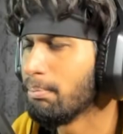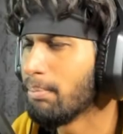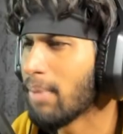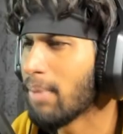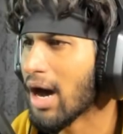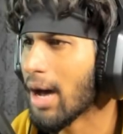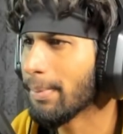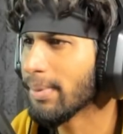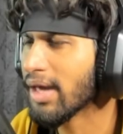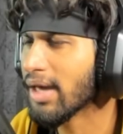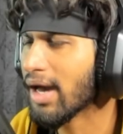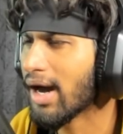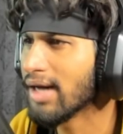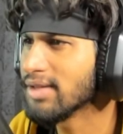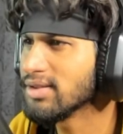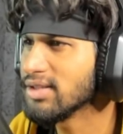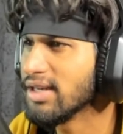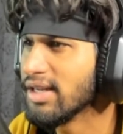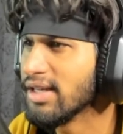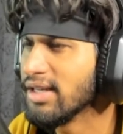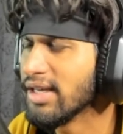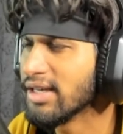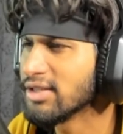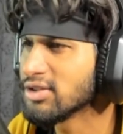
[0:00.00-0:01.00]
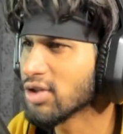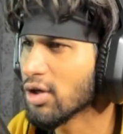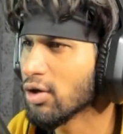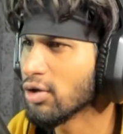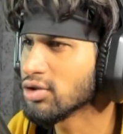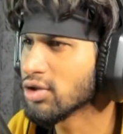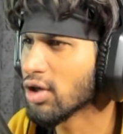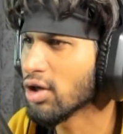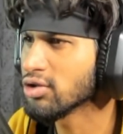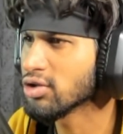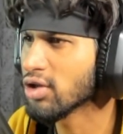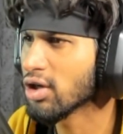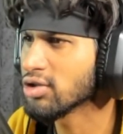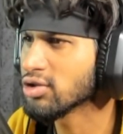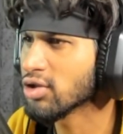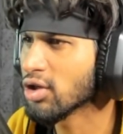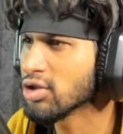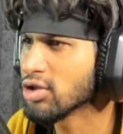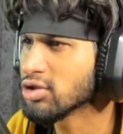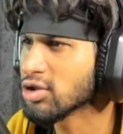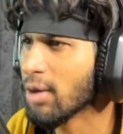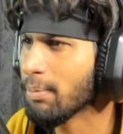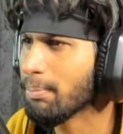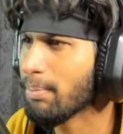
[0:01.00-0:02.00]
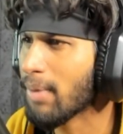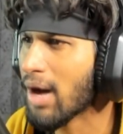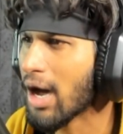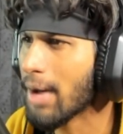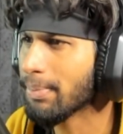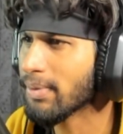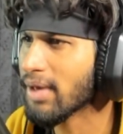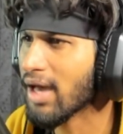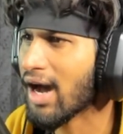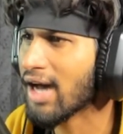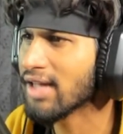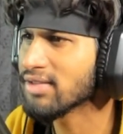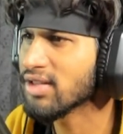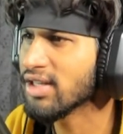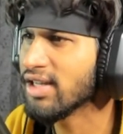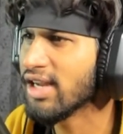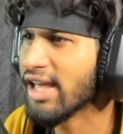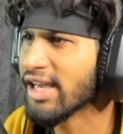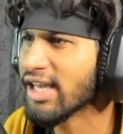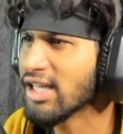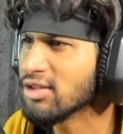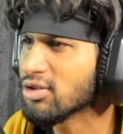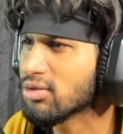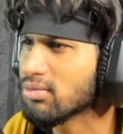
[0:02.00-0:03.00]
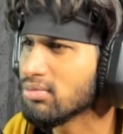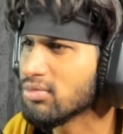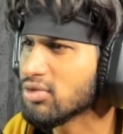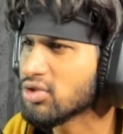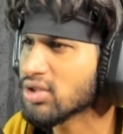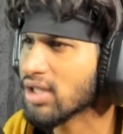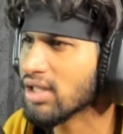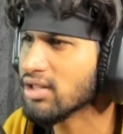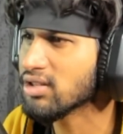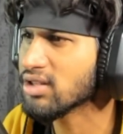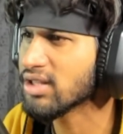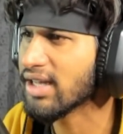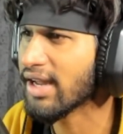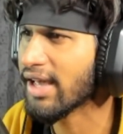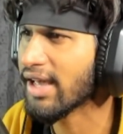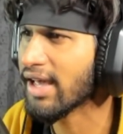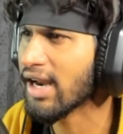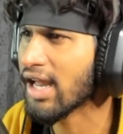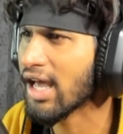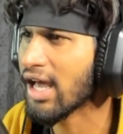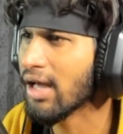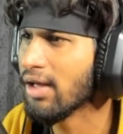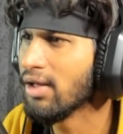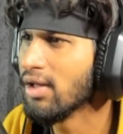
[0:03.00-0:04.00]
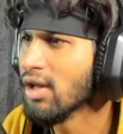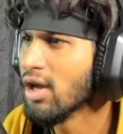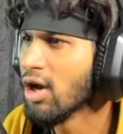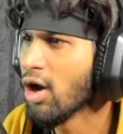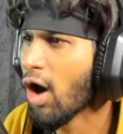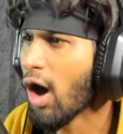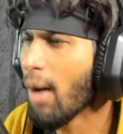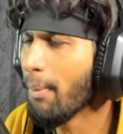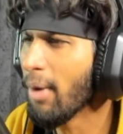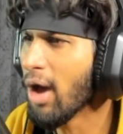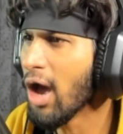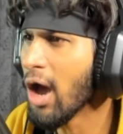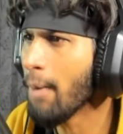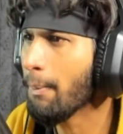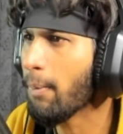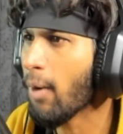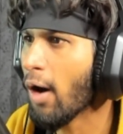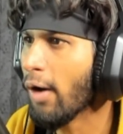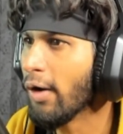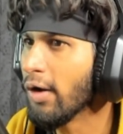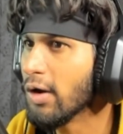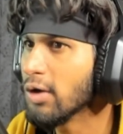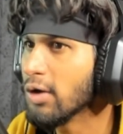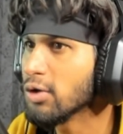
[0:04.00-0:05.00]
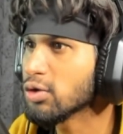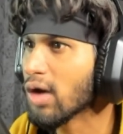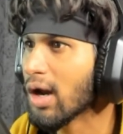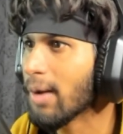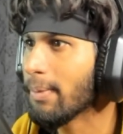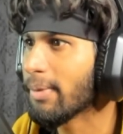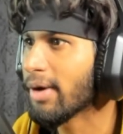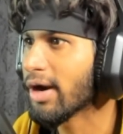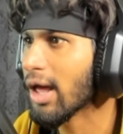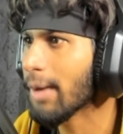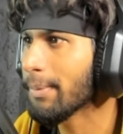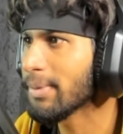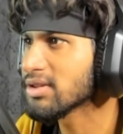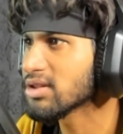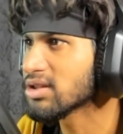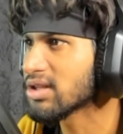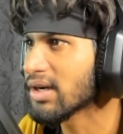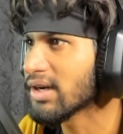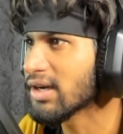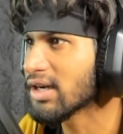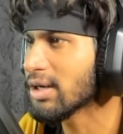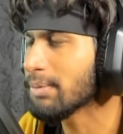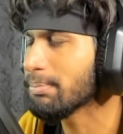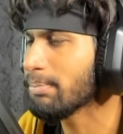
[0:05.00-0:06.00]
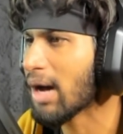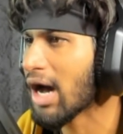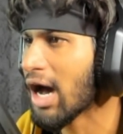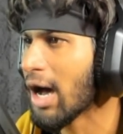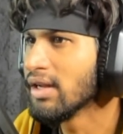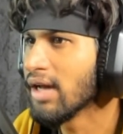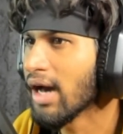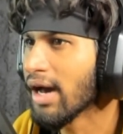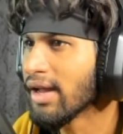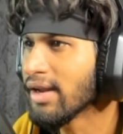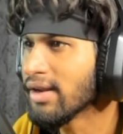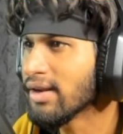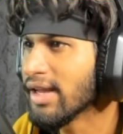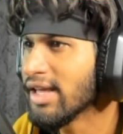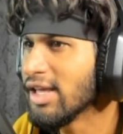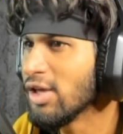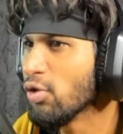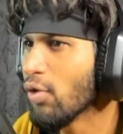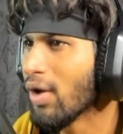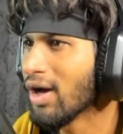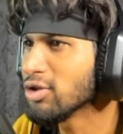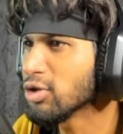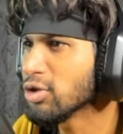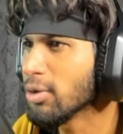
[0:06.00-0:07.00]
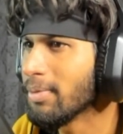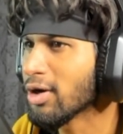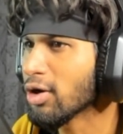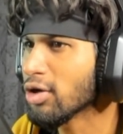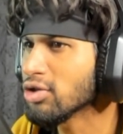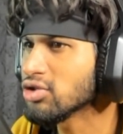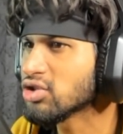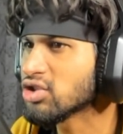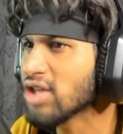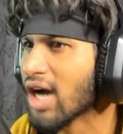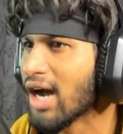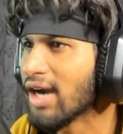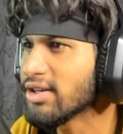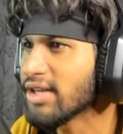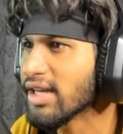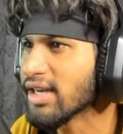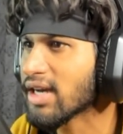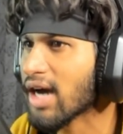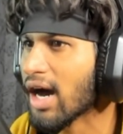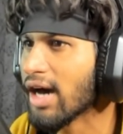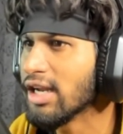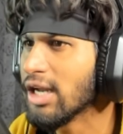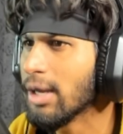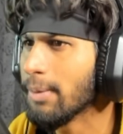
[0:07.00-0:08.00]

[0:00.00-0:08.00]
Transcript: बाप के हाथ ही नहीं है चलो चलो चलो चलो चलो बाप के हाथ ही लेकिन चलते रहना है अबे भाई इतना बड़ा पत्थर बाप अगर नहीं हुआ तो मेरे को चाटे खाने